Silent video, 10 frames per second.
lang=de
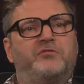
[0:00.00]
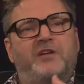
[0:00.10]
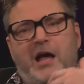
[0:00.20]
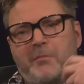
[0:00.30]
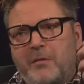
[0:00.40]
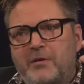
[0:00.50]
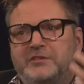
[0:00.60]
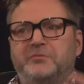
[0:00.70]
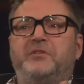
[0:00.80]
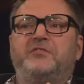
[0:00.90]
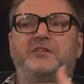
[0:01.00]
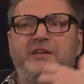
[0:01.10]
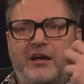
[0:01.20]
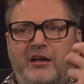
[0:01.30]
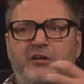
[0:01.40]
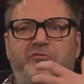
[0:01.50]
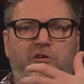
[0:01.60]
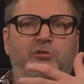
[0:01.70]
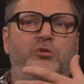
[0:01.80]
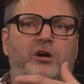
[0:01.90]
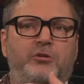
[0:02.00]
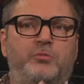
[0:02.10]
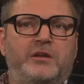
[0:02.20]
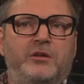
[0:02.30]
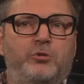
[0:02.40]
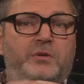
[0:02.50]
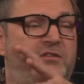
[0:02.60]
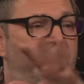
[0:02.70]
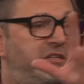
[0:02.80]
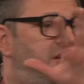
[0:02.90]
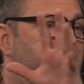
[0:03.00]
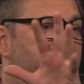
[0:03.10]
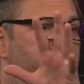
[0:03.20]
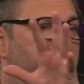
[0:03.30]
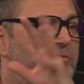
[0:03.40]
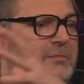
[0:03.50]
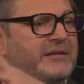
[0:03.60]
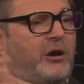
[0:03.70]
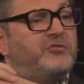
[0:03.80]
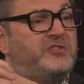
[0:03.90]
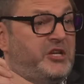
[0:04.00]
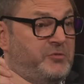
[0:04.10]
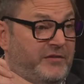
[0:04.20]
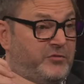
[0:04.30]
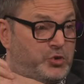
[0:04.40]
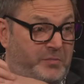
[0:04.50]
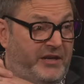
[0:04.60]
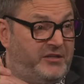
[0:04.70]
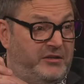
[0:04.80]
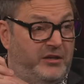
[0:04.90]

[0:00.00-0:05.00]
Und wir haben aber so ein bisschen ja verloren über die, über die wichtigen Dinge. Man traut sich ja nicht mehr zu sprechen,